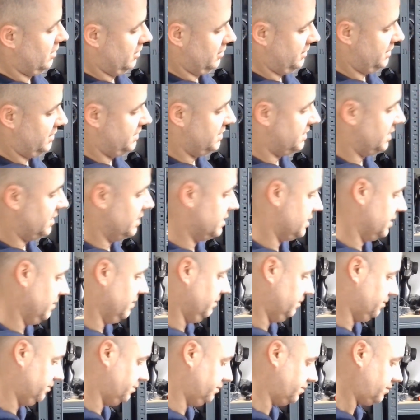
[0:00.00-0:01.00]
6S. Hein.
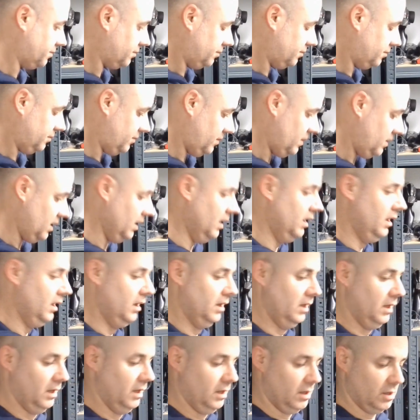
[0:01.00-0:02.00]

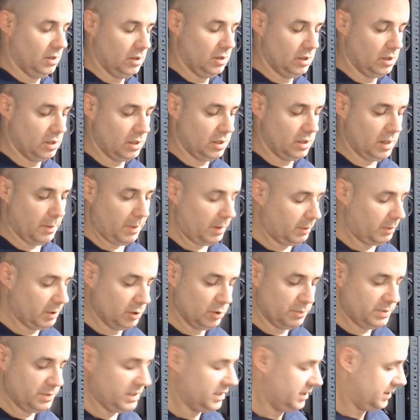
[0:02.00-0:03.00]
Euh, il y a pas mal de
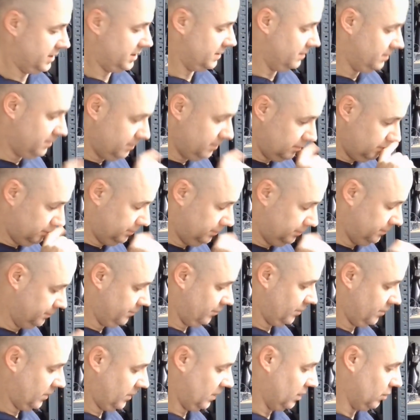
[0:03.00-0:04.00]
pièces.
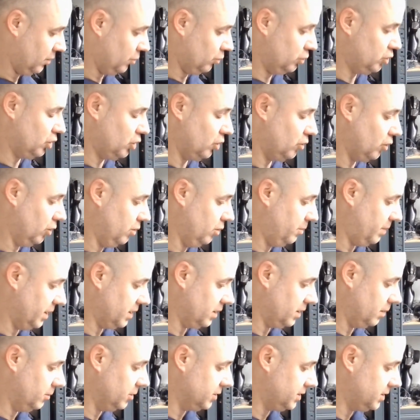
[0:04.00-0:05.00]
donc j'ai encore une paire
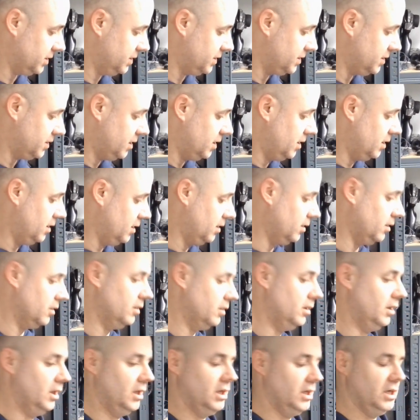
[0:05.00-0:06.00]

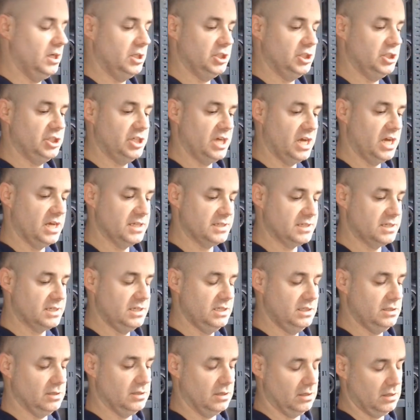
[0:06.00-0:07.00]
d'amortisseurs, j'ai un
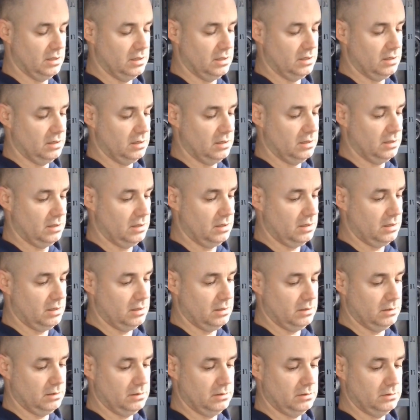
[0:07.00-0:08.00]
skid
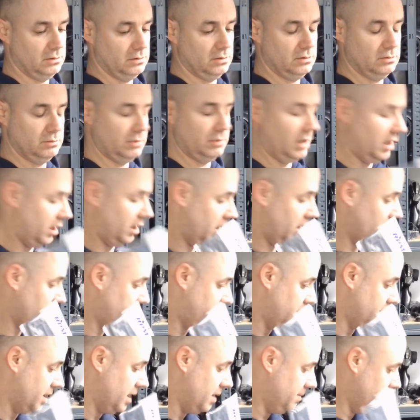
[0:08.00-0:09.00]
ben,
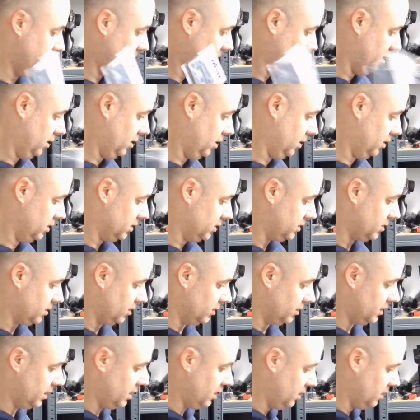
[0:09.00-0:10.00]
RPM
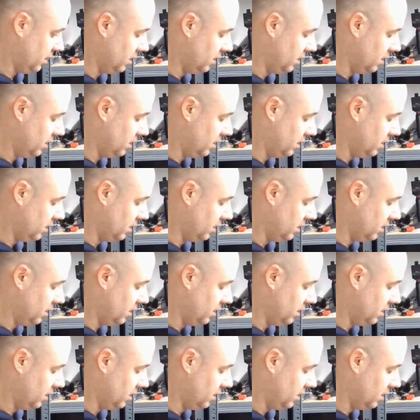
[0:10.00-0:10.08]
standard,